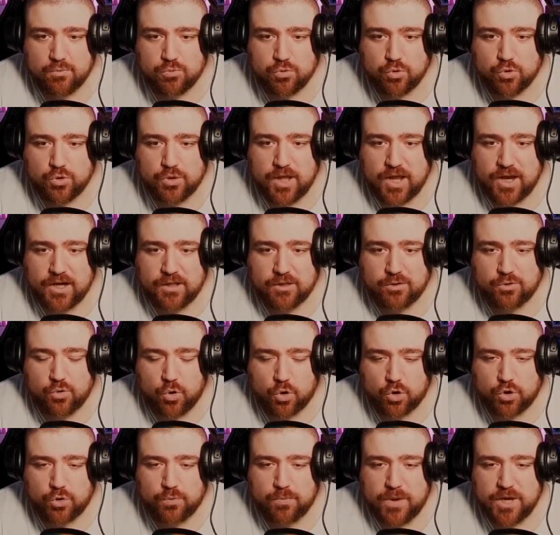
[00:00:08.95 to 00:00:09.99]
bu der
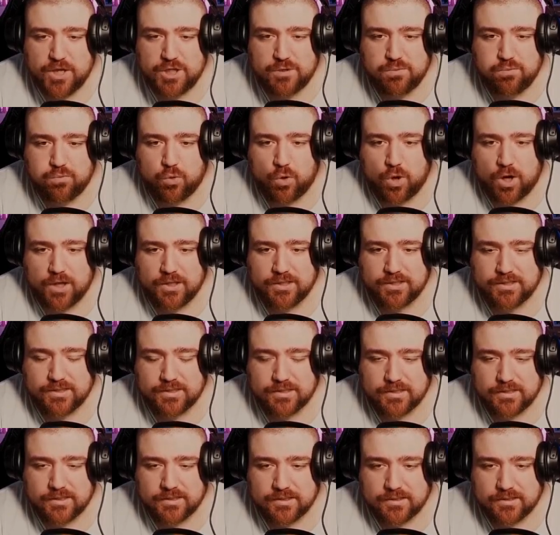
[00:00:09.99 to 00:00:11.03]
4-5
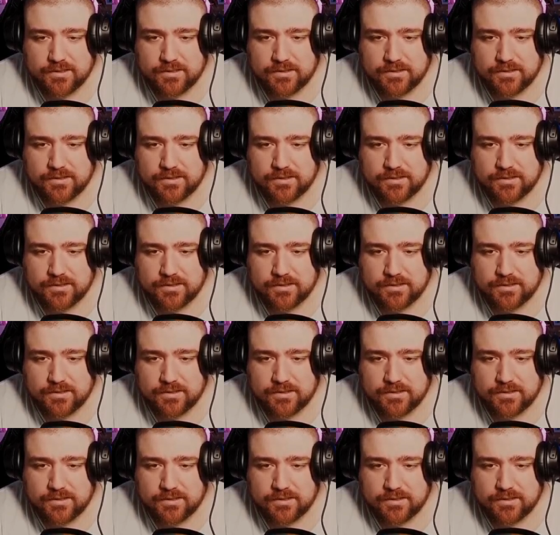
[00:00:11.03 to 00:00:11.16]
puanın